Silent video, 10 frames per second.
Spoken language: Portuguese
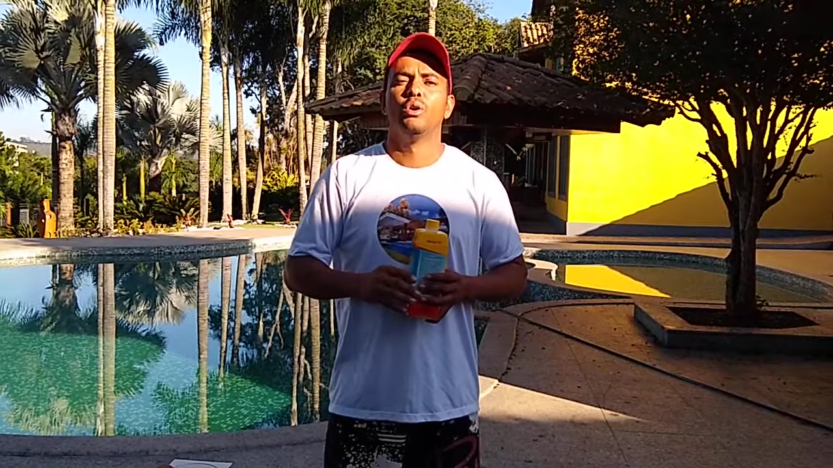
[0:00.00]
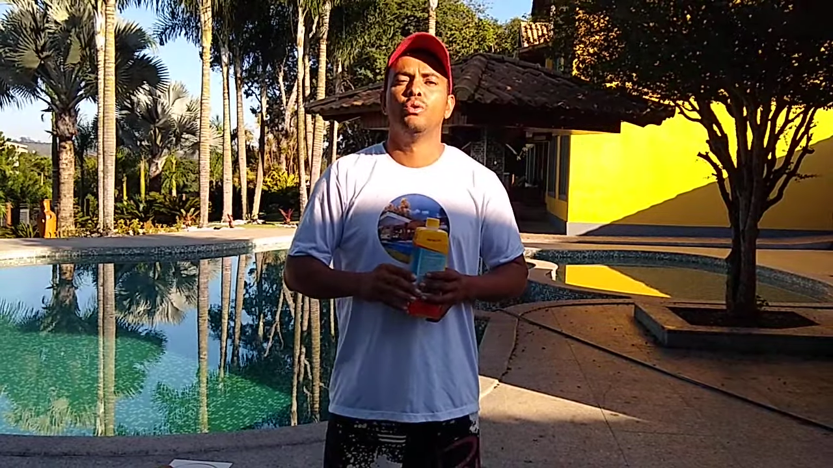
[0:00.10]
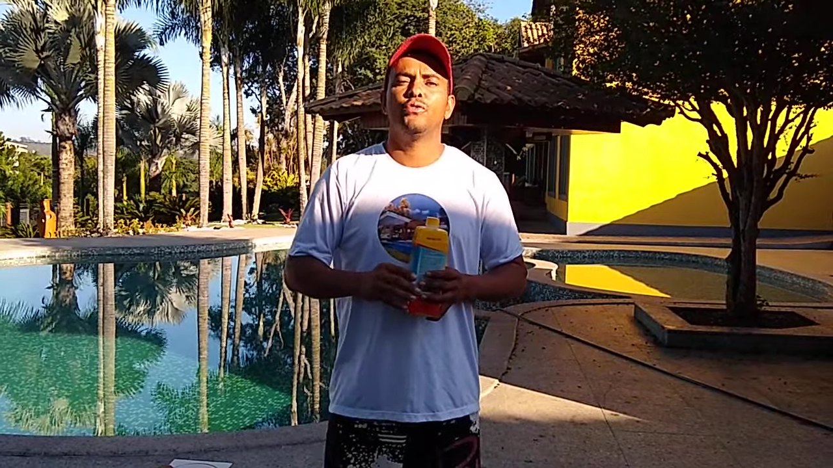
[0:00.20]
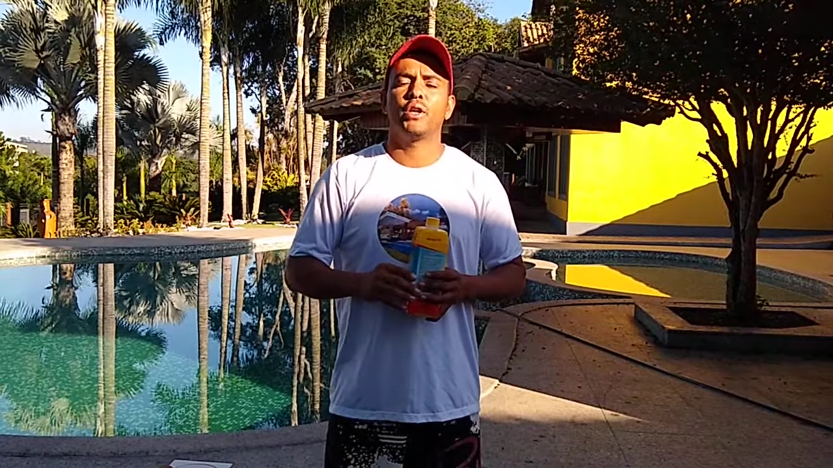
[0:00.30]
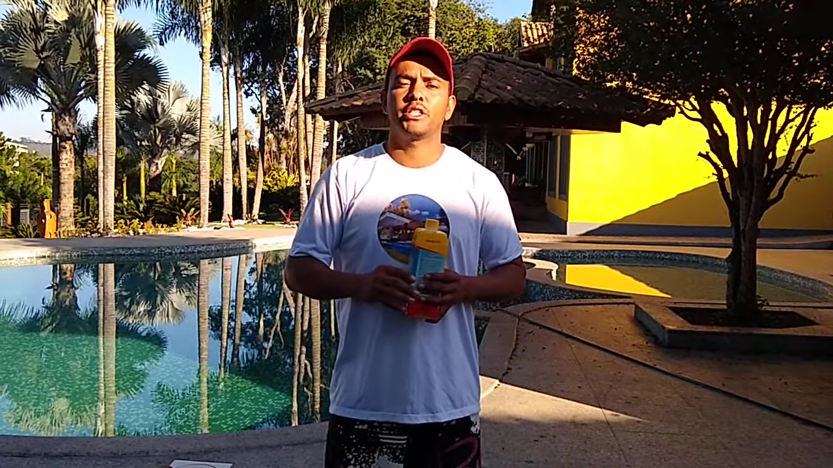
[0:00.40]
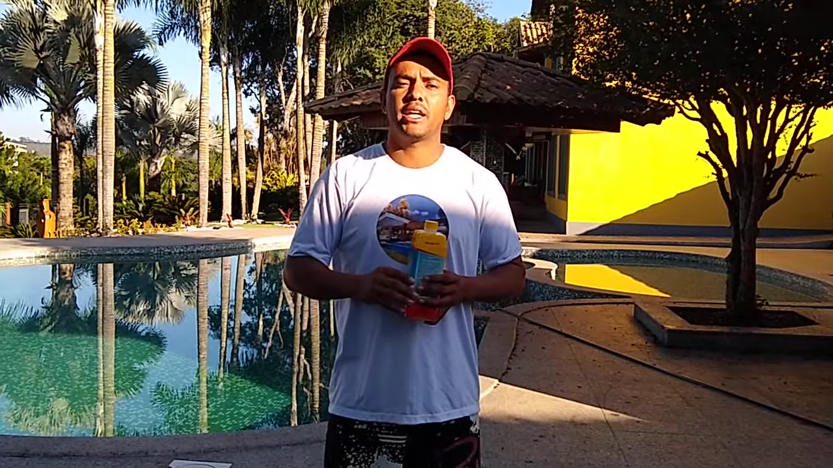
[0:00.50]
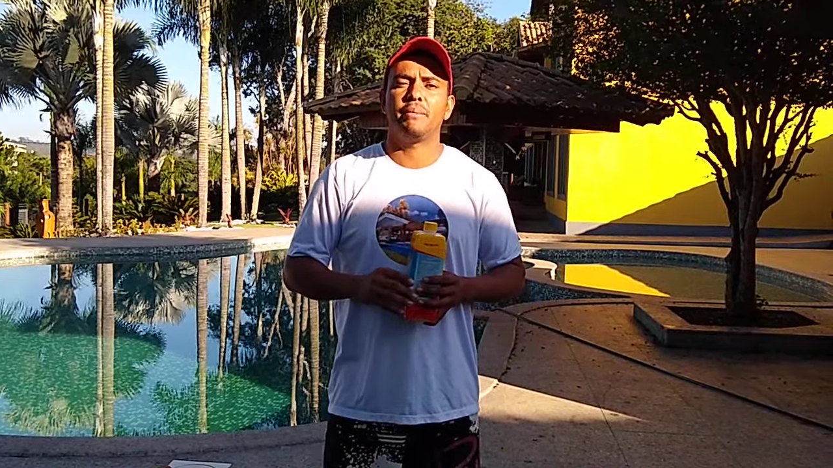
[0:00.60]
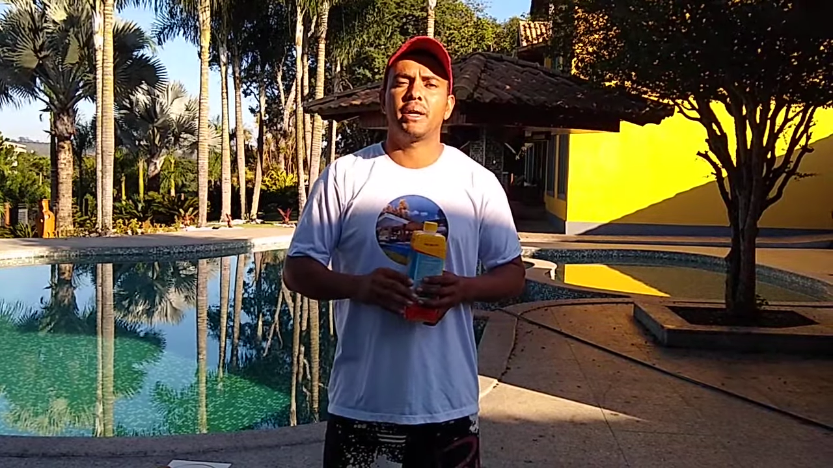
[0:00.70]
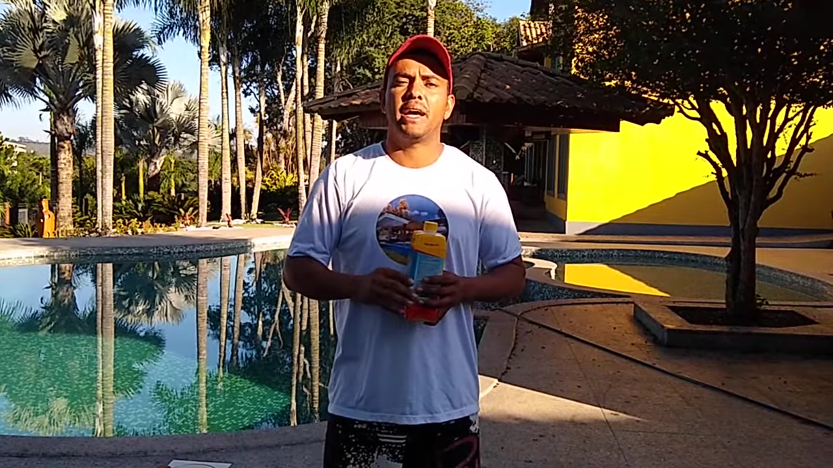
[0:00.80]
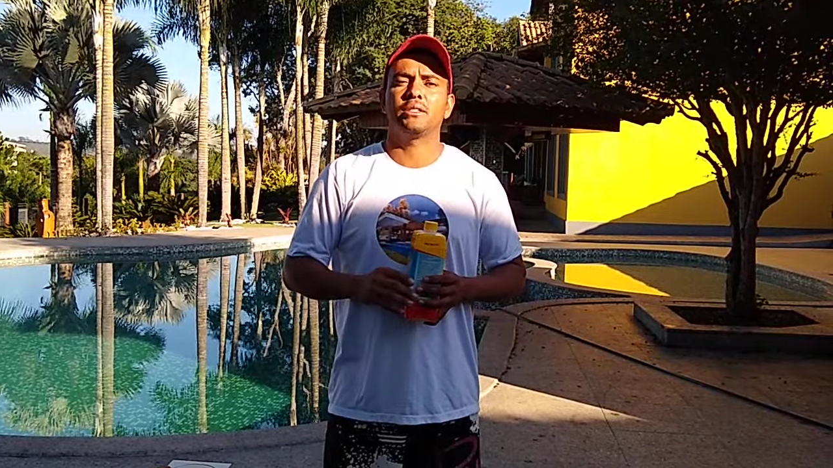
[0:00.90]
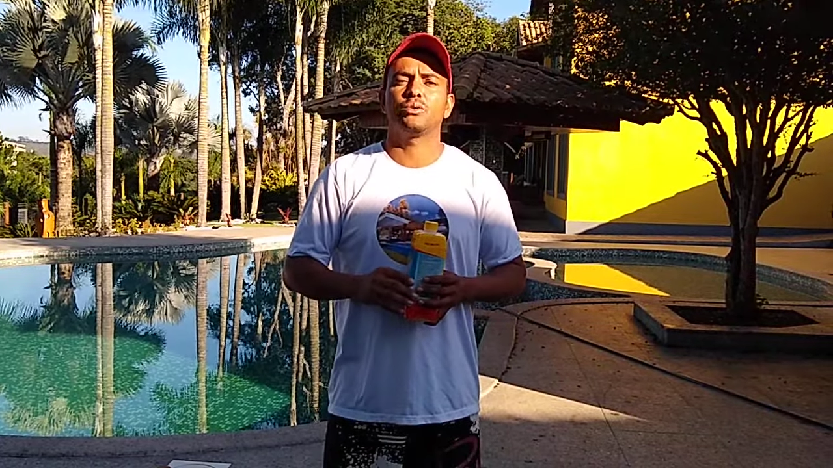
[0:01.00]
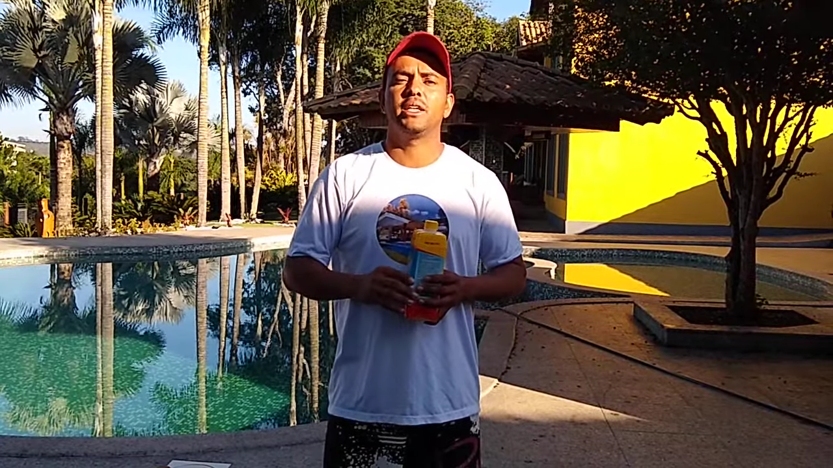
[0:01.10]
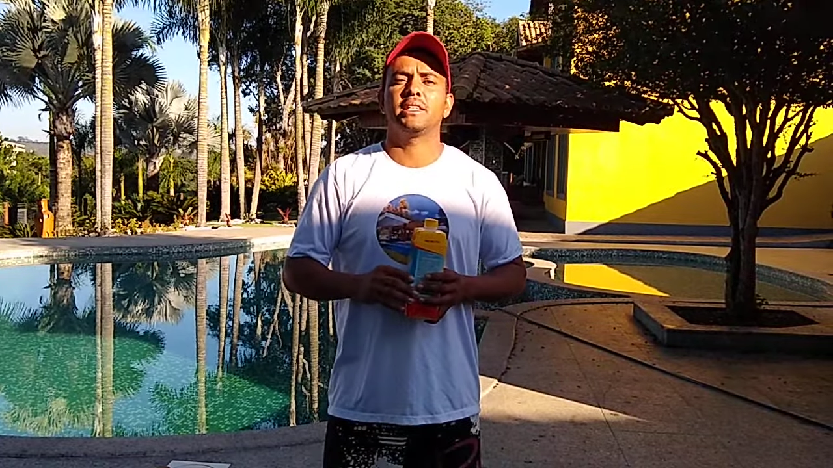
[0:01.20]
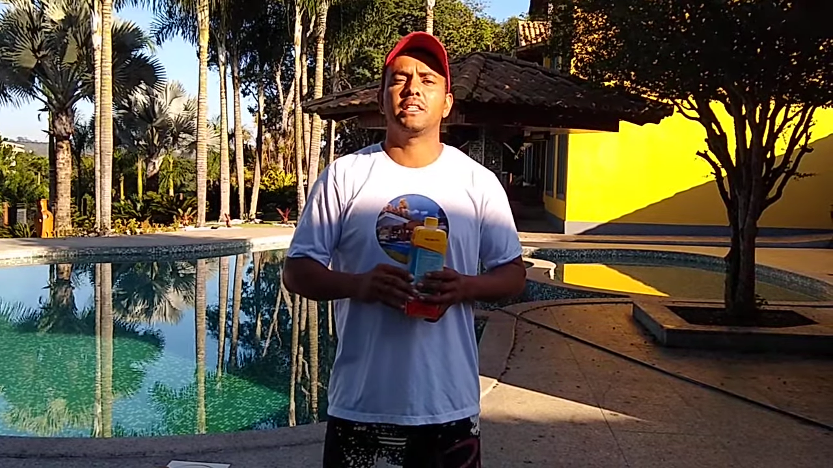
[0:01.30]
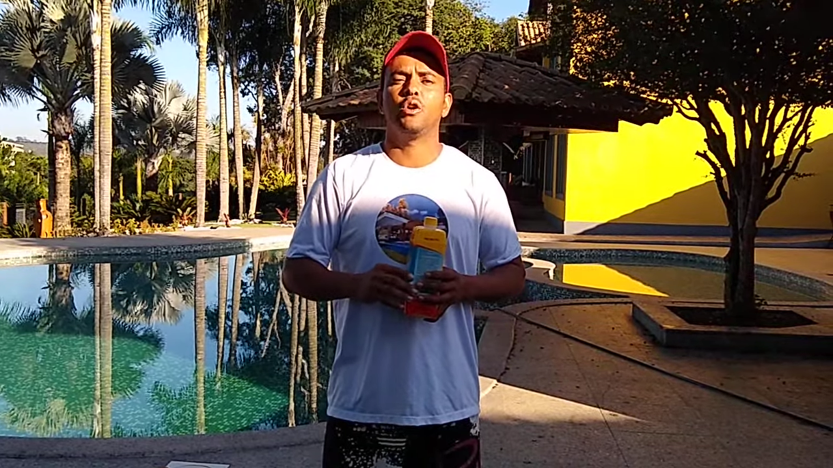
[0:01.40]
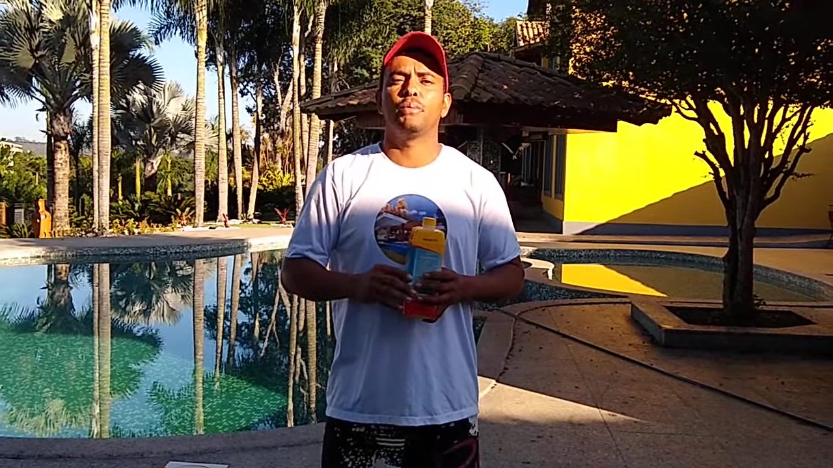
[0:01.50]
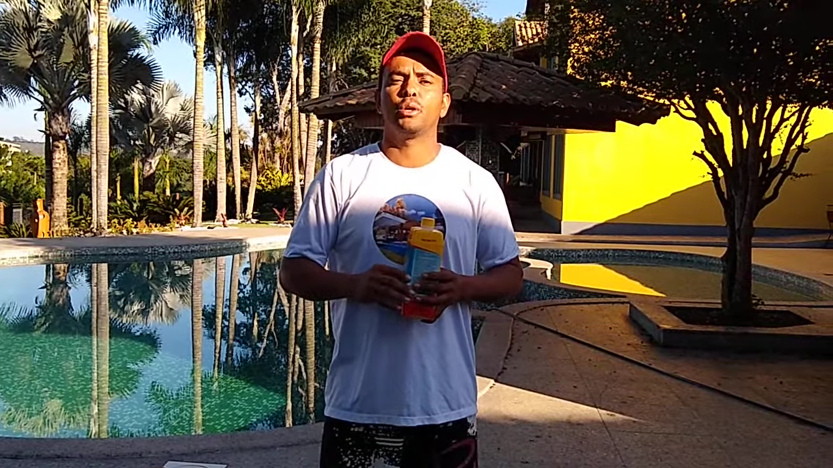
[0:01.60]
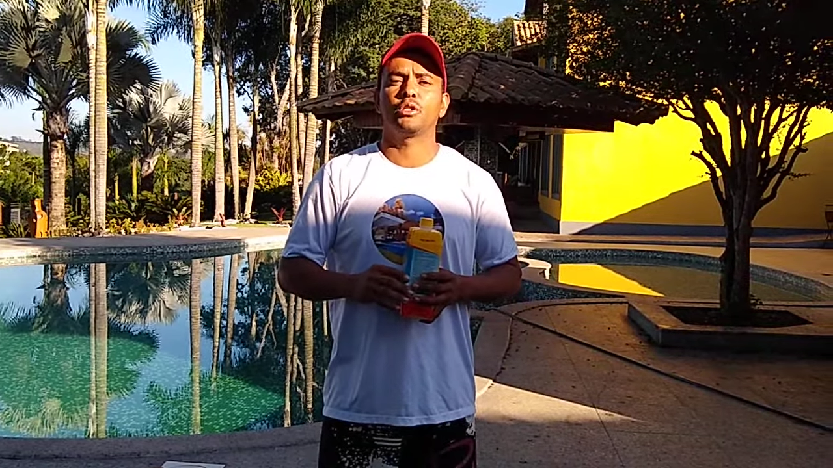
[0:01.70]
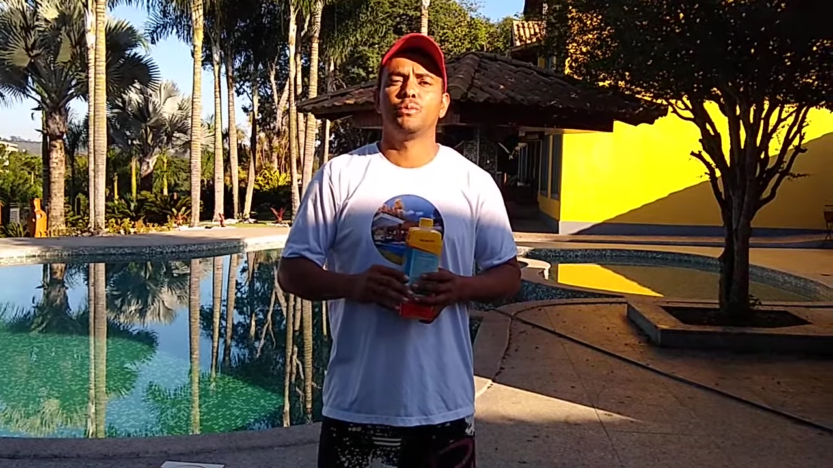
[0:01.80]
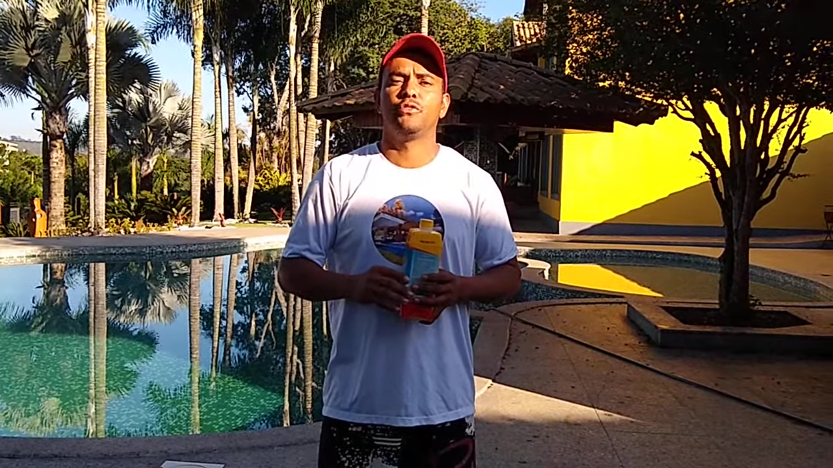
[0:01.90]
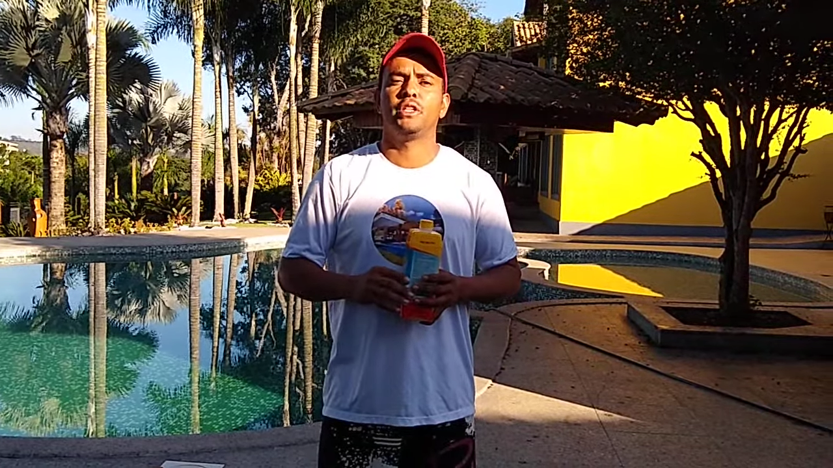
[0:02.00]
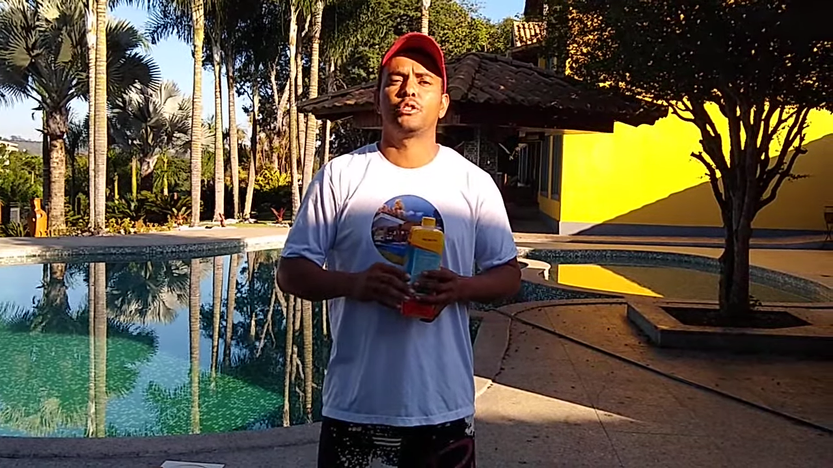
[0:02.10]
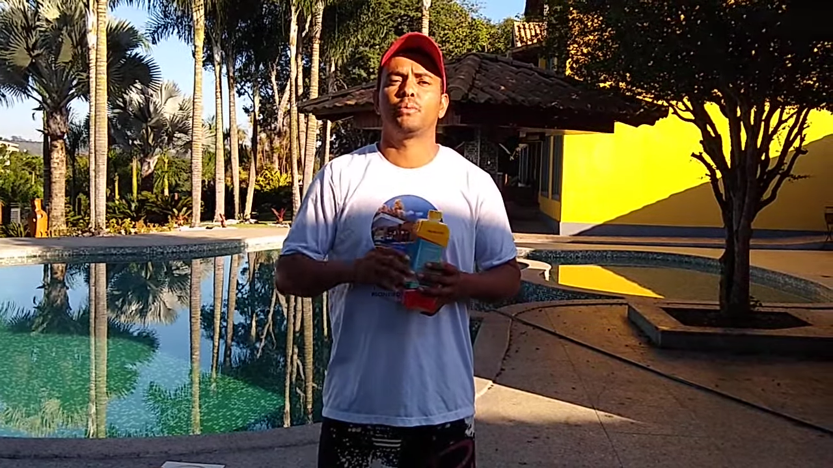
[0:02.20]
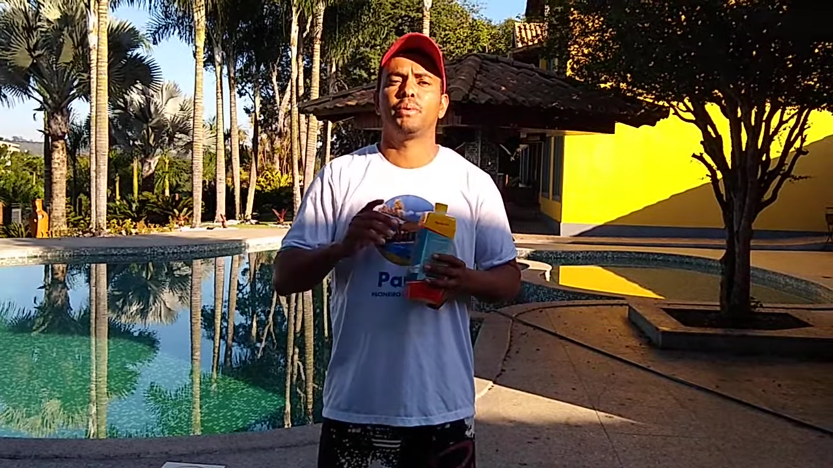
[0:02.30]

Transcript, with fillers: Um forte abraço e até o próximo vídeo.